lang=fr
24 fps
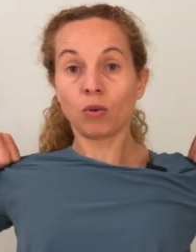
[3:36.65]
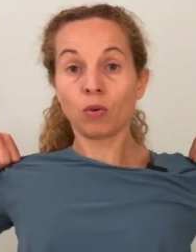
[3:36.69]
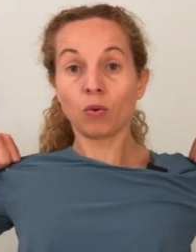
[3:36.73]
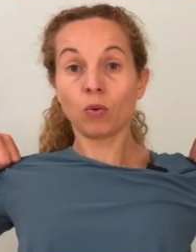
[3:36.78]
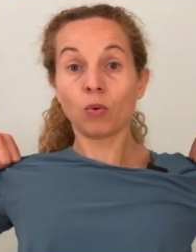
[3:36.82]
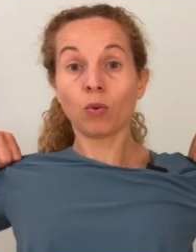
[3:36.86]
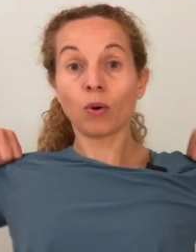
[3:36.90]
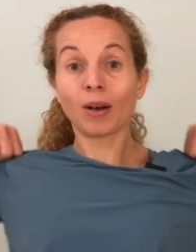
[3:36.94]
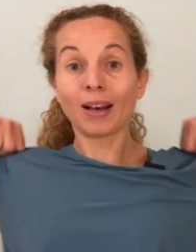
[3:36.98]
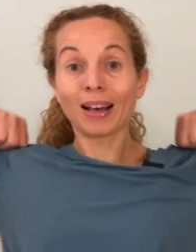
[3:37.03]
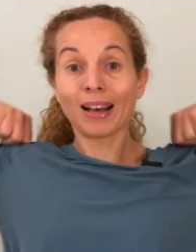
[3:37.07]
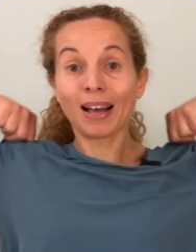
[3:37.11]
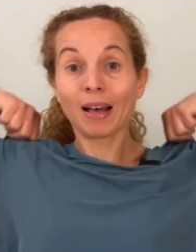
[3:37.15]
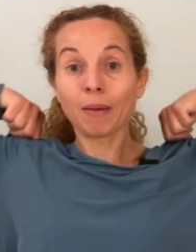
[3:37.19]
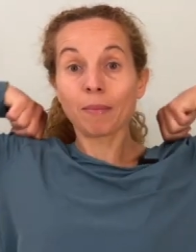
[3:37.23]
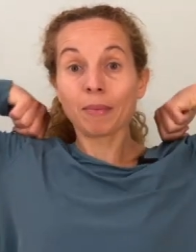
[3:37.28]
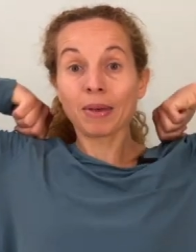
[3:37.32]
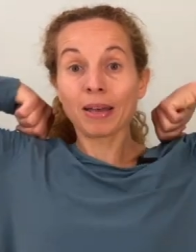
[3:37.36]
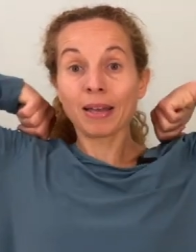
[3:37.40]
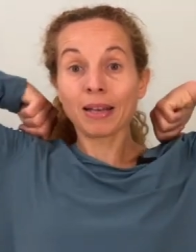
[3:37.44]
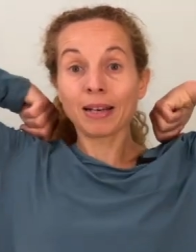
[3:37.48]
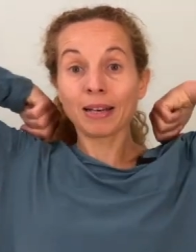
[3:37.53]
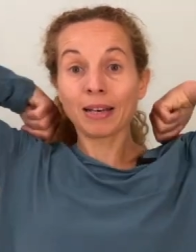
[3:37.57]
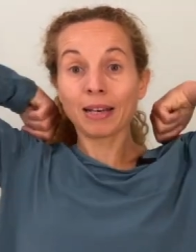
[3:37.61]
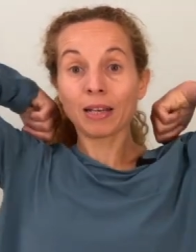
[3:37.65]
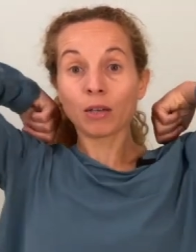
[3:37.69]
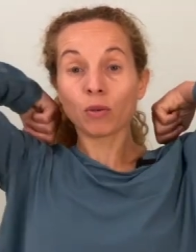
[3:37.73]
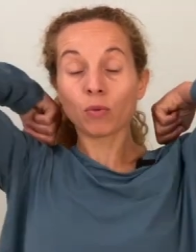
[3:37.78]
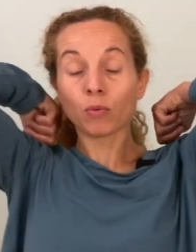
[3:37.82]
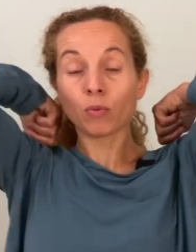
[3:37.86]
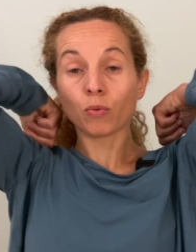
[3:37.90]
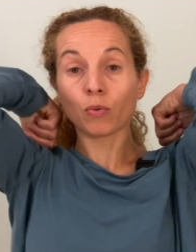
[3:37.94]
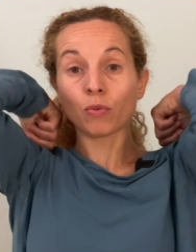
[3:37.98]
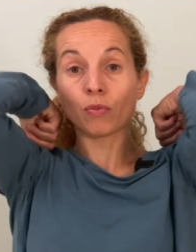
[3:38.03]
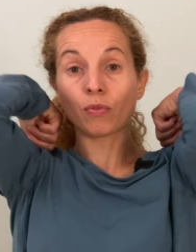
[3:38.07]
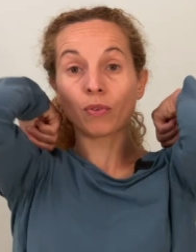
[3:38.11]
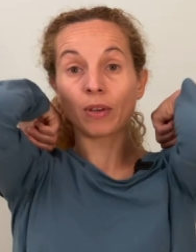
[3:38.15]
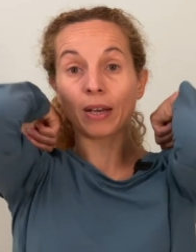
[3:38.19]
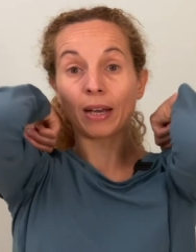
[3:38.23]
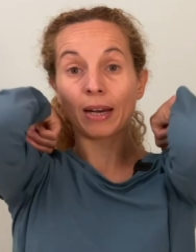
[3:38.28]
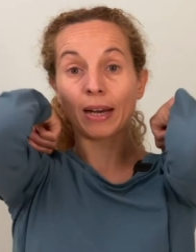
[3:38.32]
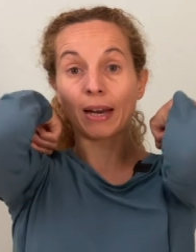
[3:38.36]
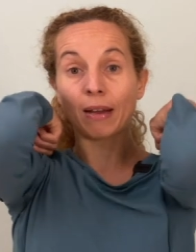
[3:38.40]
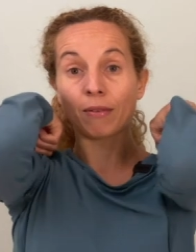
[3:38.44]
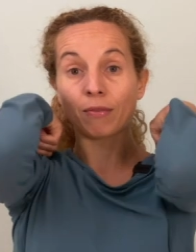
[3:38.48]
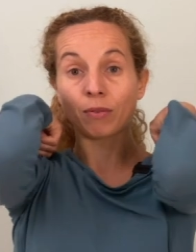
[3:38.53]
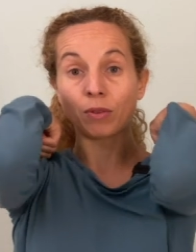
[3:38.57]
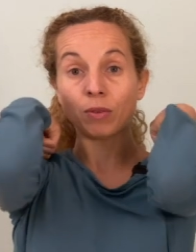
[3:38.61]
on ramène les coudes vers
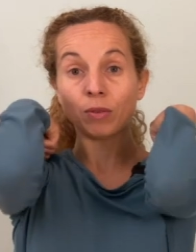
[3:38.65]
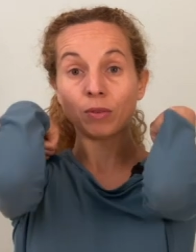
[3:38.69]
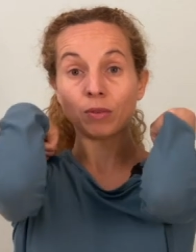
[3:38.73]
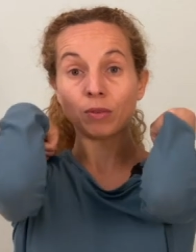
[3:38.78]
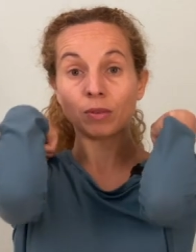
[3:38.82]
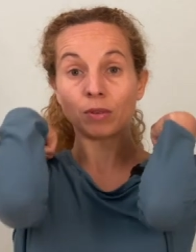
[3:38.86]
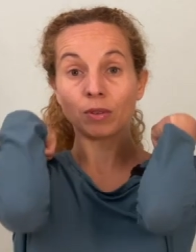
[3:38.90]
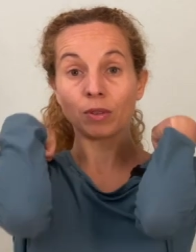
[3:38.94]
l'avant